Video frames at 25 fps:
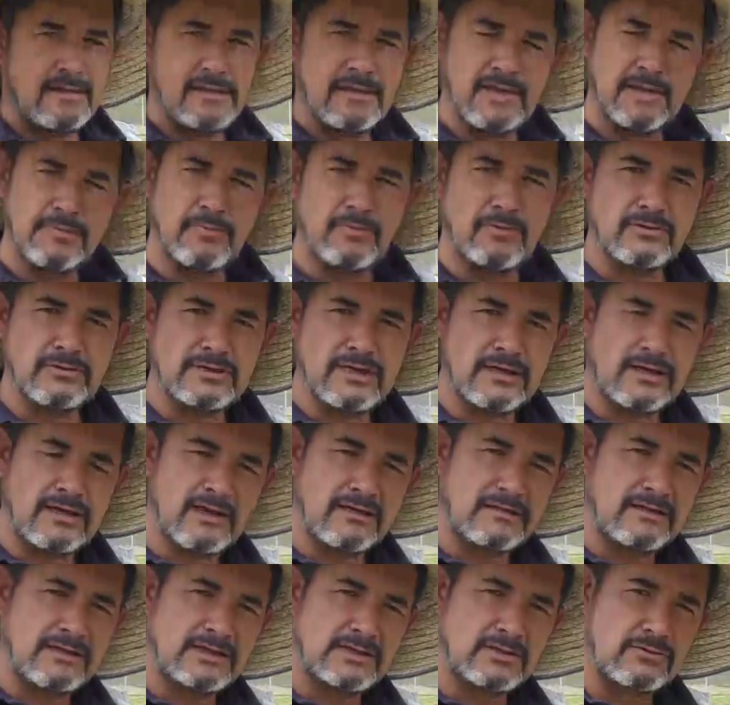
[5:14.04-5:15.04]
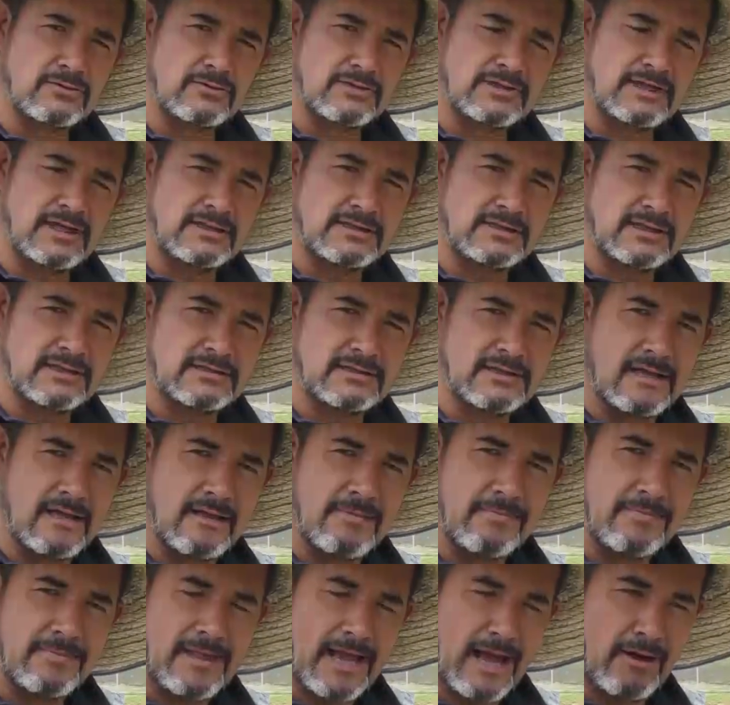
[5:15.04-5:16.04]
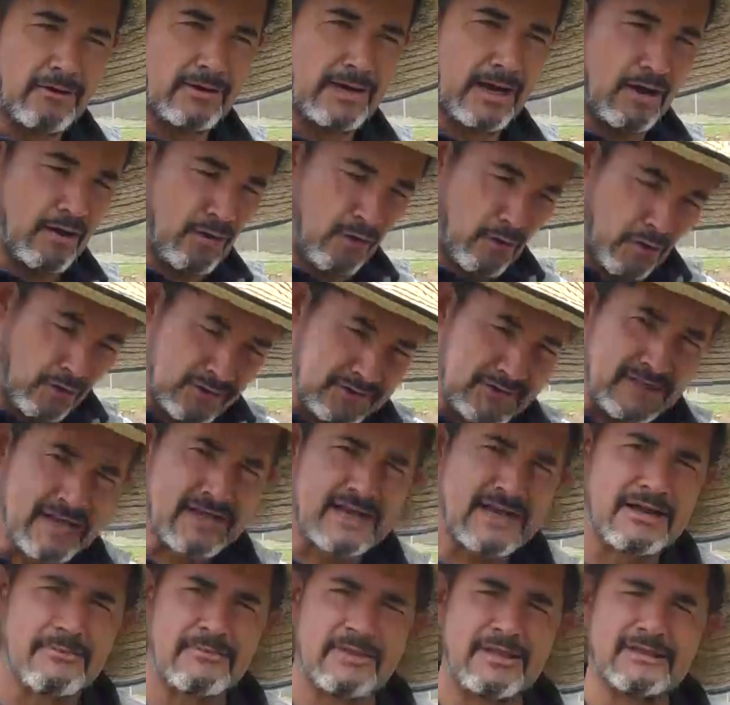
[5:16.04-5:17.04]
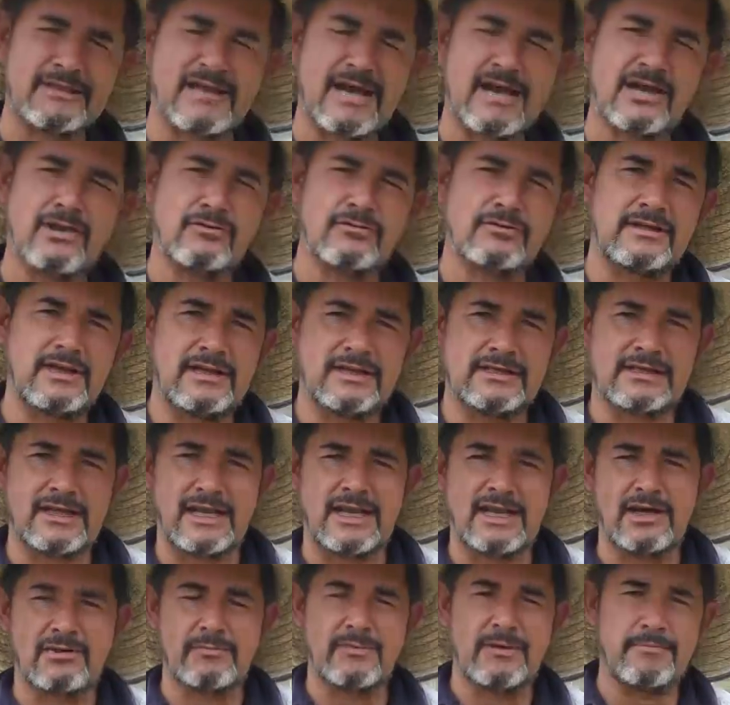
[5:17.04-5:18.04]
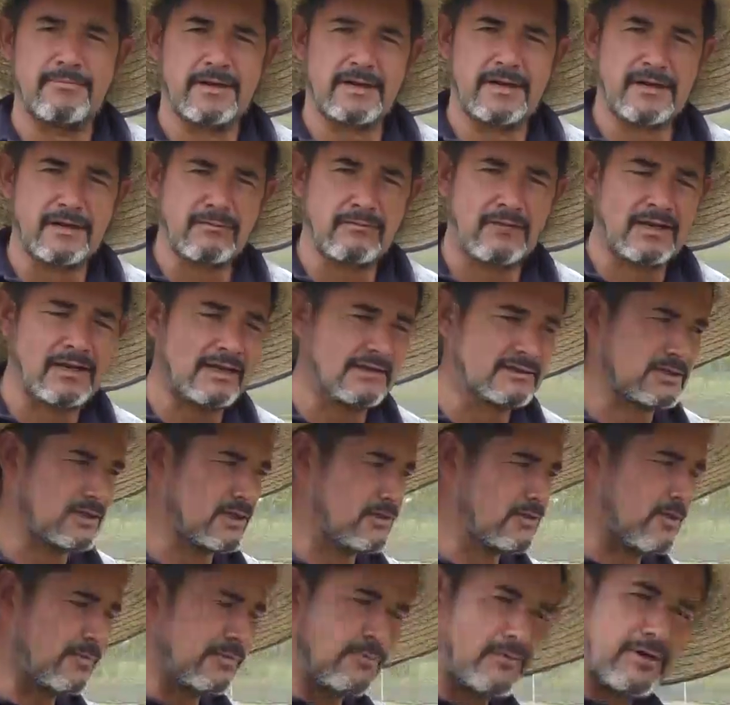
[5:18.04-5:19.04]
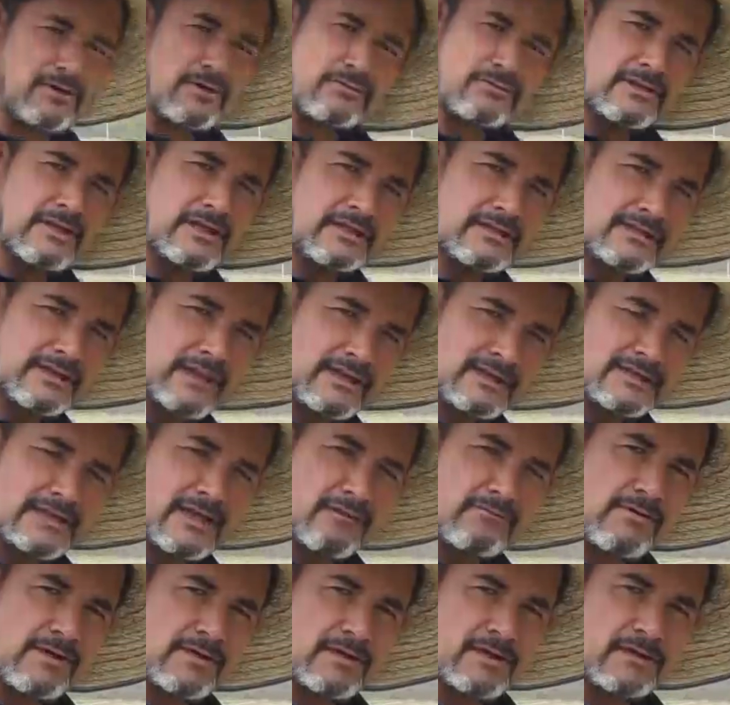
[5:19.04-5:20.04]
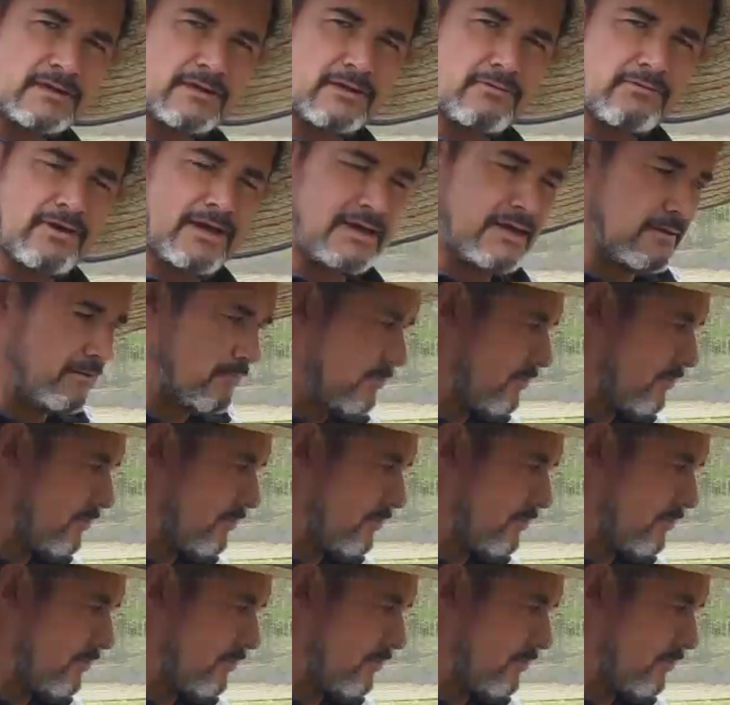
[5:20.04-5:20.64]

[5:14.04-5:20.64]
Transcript: y puedo sacar tres cosechas. Ahora, otra gran ventaja de utilizar la geomembrana, ¿cuál es? Que yo puedo utilizar esa agua que quedó ahí.